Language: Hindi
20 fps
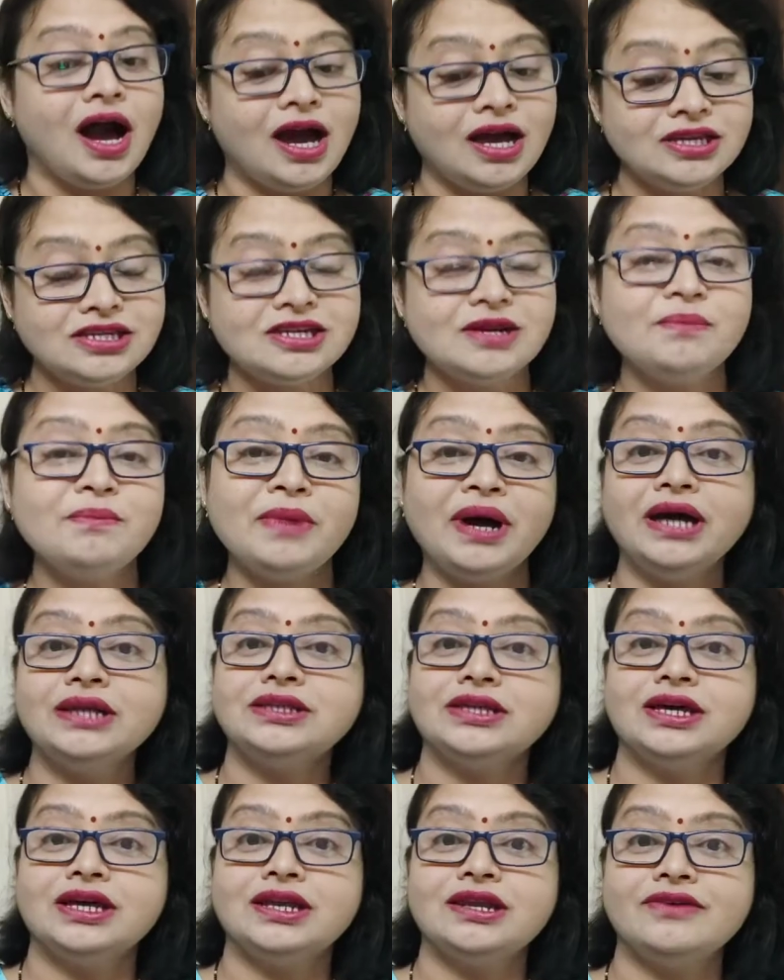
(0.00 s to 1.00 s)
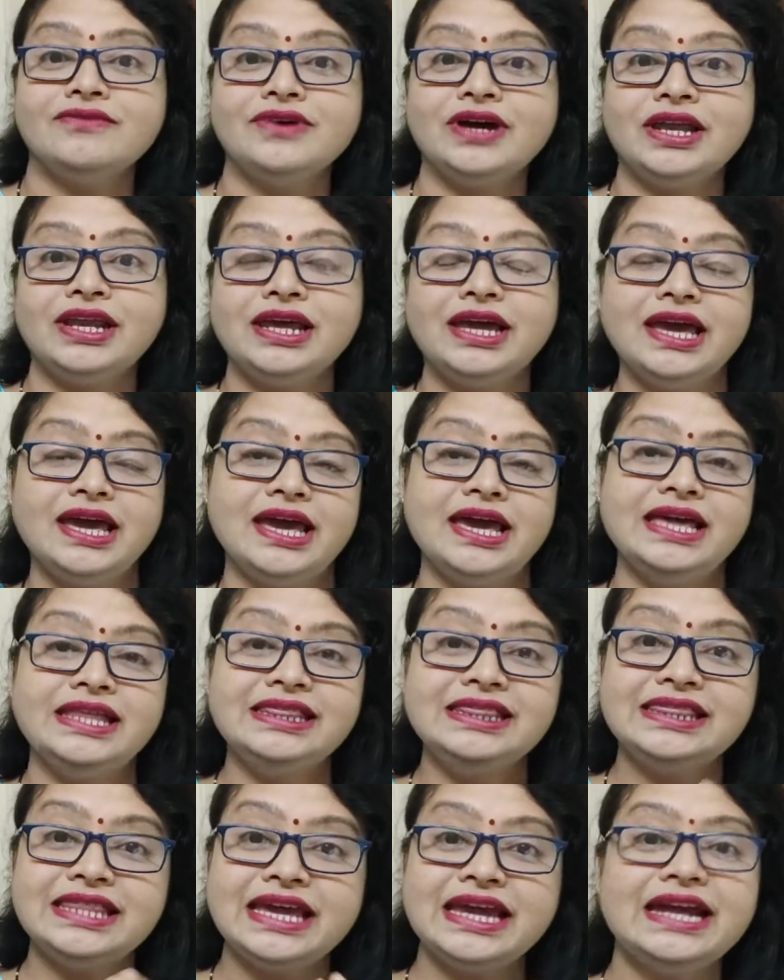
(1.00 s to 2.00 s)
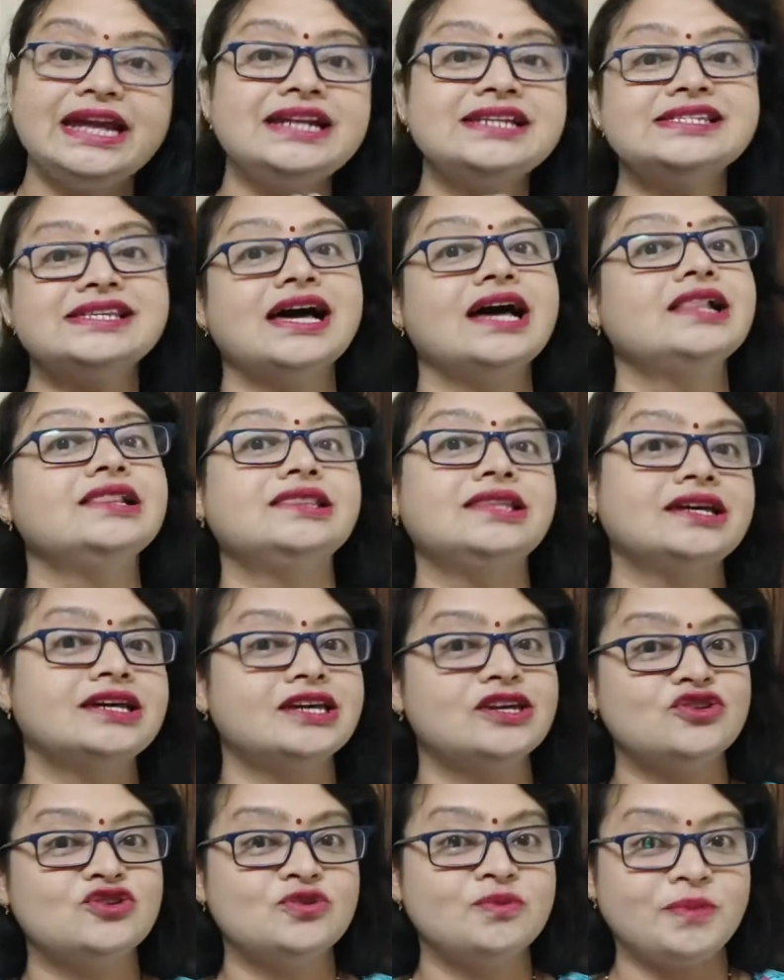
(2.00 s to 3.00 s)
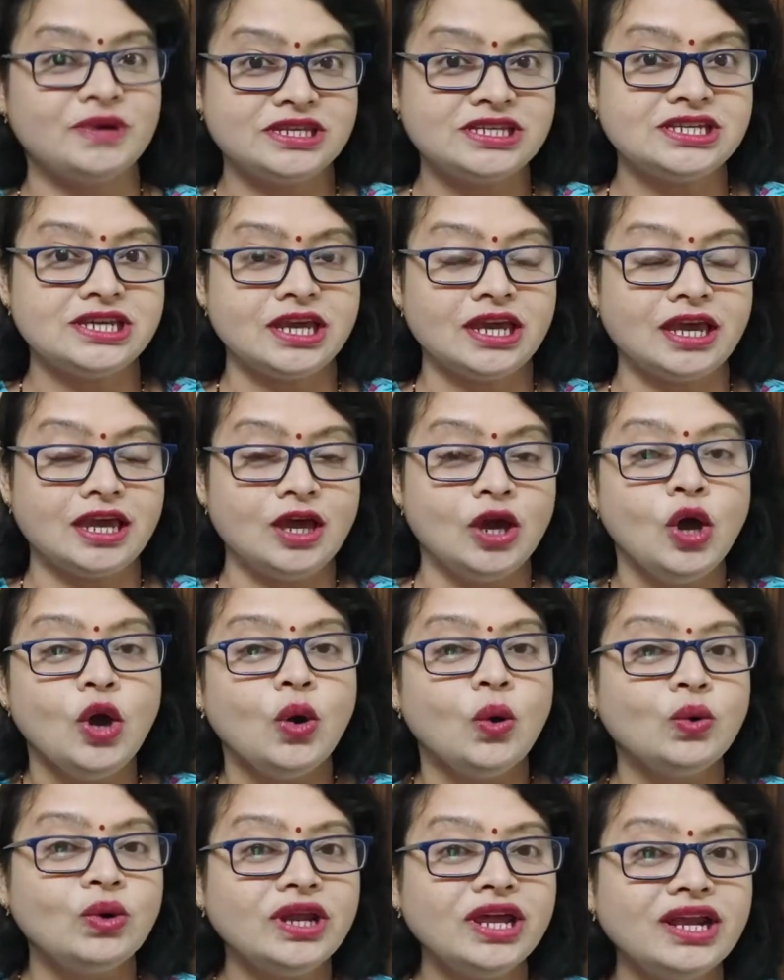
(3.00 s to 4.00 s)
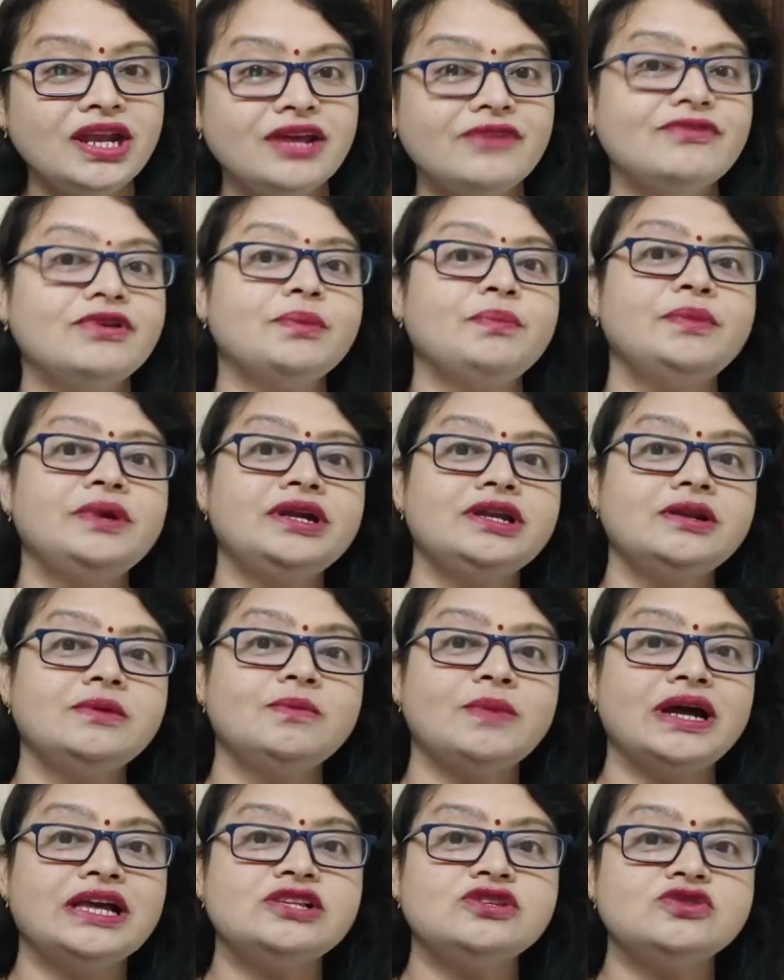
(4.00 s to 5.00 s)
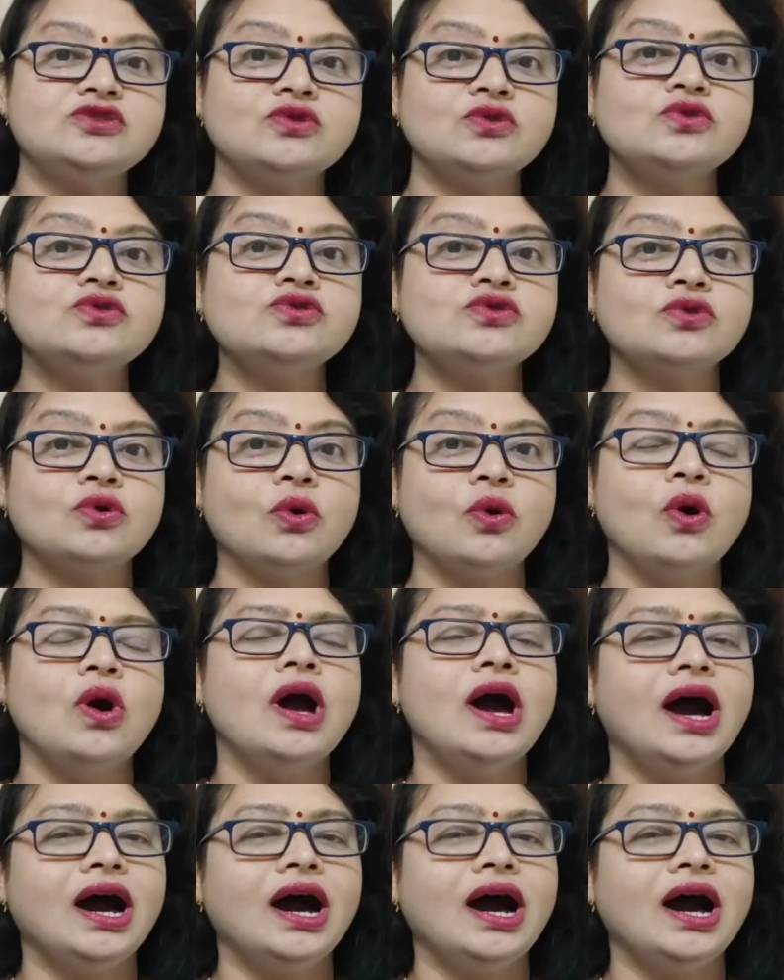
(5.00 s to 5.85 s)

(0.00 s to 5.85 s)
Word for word: आज हम बात करने वाले हैं डेढ़ साल तक के जो बच्चे हैं उनके डेवलपमेंटल माइल को